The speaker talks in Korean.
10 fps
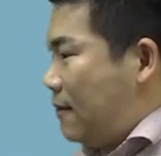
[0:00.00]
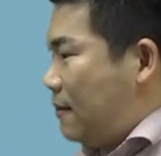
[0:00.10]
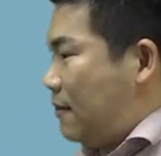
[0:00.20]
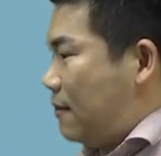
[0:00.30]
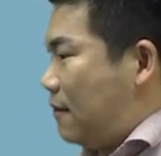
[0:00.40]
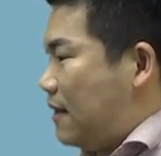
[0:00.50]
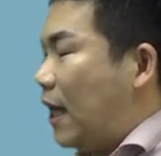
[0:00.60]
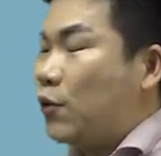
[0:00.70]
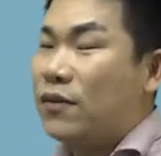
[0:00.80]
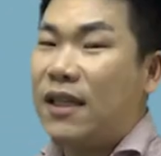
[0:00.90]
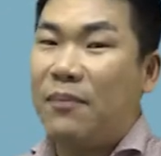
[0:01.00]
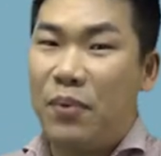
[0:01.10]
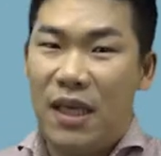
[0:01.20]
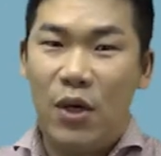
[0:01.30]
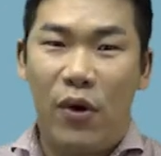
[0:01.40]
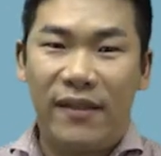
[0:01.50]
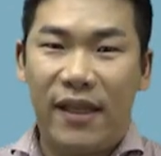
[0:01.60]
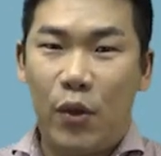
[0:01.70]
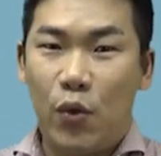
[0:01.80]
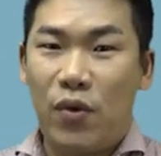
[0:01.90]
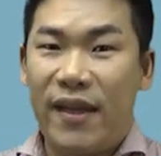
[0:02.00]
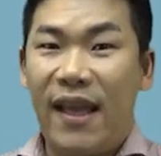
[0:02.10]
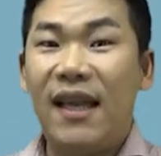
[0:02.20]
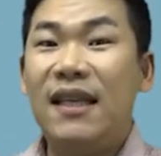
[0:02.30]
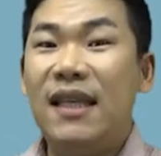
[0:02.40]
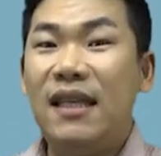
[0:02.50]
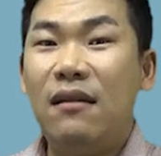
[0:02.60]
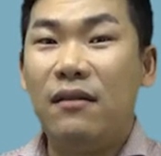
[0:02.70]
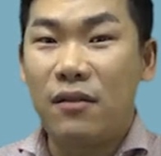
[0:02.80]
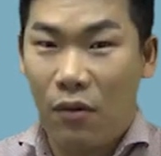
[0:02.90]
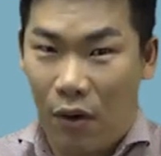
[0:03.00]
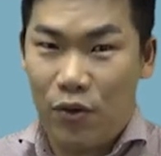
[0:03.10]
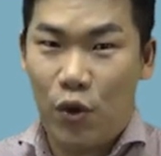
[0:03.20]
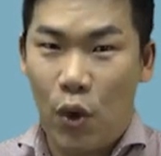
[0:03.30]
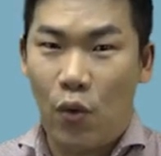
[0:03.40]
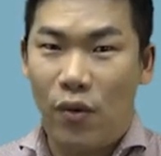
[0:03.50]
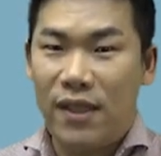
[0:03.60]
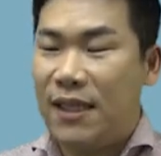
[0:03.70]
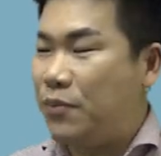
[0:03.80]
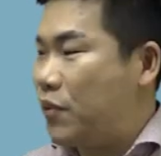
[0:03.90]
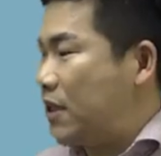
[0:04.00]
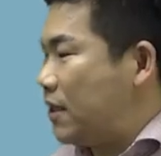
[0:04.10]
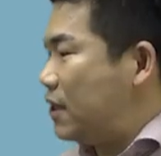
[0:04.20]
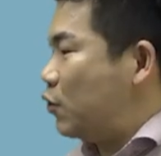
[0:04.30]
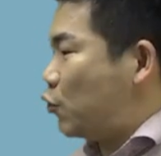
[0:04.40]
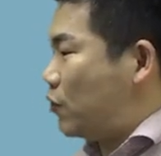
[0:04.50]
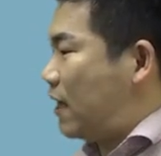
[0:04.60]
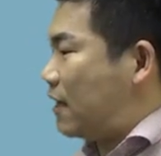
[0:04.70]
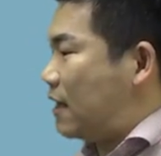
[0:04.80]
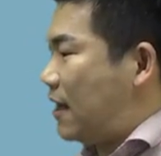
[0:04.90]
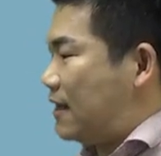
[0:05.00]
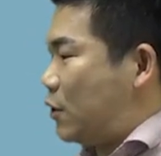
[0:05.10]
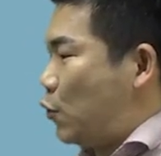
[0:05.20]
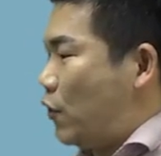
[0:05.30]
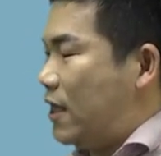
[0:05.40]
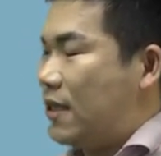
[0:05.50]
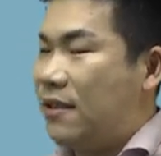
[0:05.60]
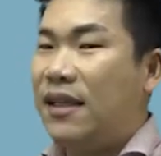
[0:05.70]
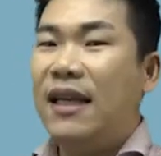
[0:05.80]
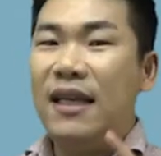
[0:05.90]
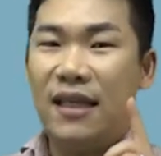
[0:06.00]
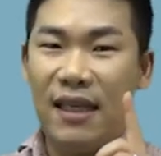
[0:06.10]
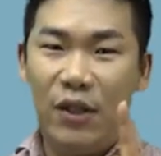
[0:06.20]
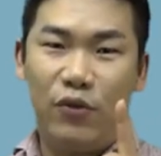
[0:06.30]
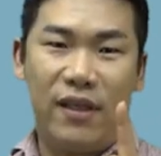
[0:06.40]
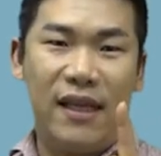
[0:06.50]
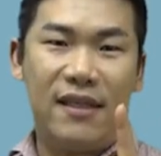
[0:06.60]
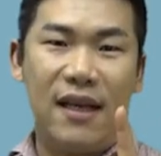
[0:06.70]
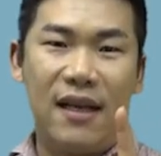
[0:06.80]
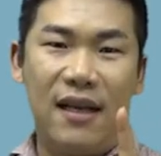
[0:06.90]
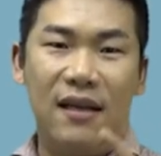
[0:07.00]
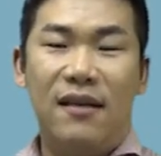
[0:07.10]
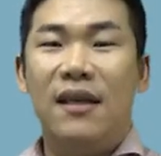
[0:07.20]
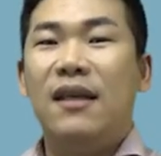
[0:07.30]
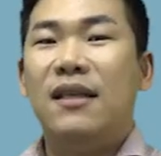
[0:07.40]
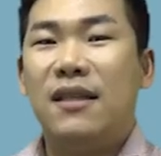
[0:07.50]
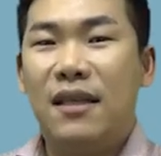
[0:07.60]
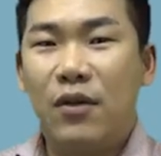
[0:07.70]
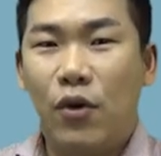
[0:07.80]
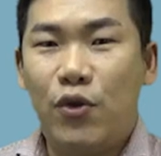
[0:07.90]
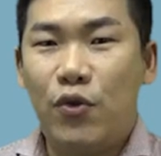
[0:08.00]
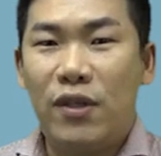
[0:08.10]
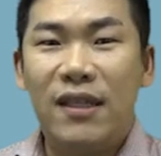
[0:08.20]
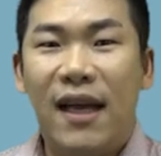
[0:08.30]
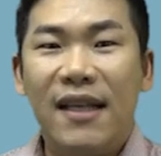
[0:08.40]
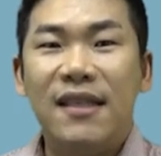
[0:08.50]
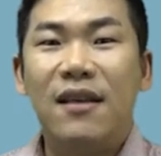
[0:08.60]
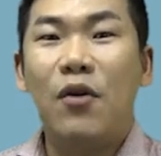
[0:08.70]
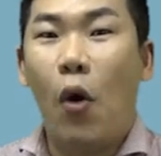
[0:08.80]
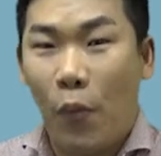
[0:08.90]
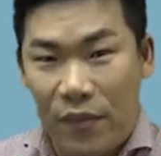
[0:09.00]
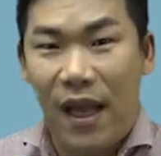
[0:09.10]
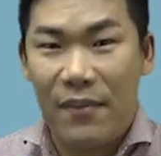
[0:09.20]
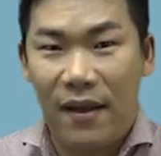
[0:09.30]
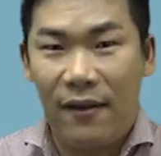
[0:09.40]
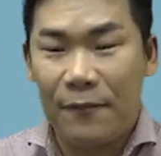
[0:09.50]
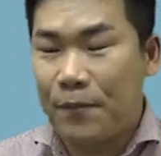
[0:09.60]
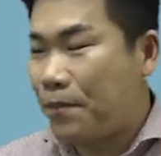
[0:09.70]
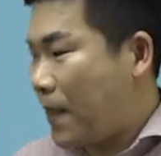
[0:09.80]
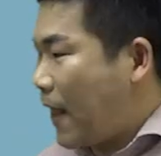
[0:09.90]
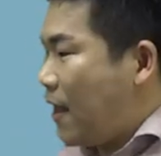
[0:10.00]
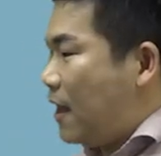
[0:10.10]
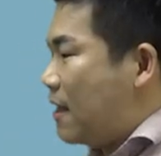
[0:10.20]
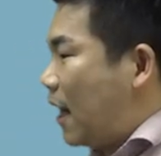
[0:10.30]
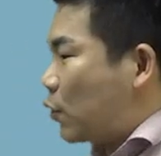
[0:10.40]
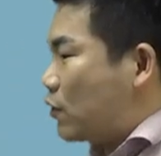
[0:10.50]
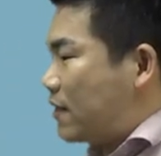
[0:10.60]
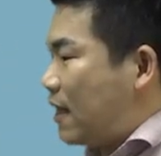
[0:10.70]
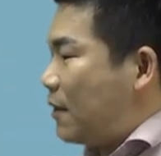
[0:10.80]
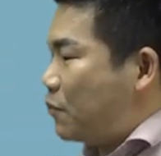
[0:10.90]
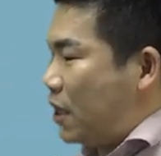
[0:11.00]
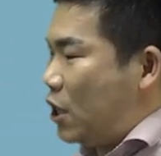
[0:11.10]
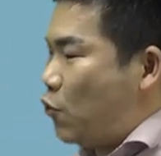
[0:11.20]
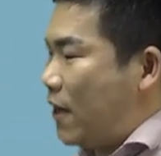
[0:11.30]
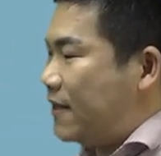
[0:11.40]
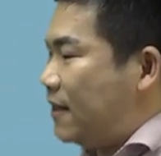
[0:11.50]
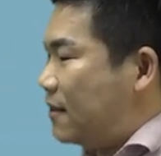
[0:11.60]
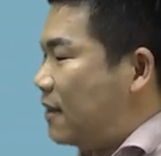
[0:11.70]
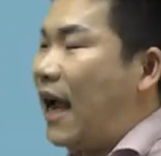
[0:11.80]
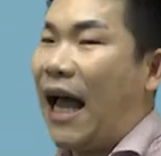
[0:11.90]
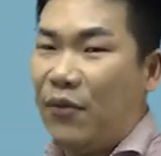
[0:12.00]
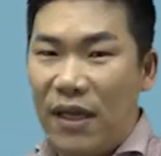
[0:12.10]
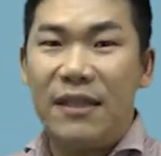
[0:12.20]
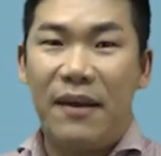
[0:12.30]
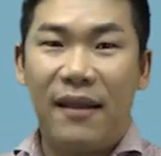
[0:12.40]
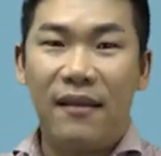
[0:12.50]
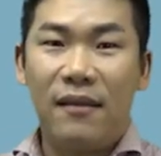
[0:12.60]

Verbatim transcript: 어, 양도세 비과세 요건에 2년 거주 요건이 붙는 주택을 가지고 있는 1주택자가 실거주를 한 적 없다면 양도세 비과세는 안 되지만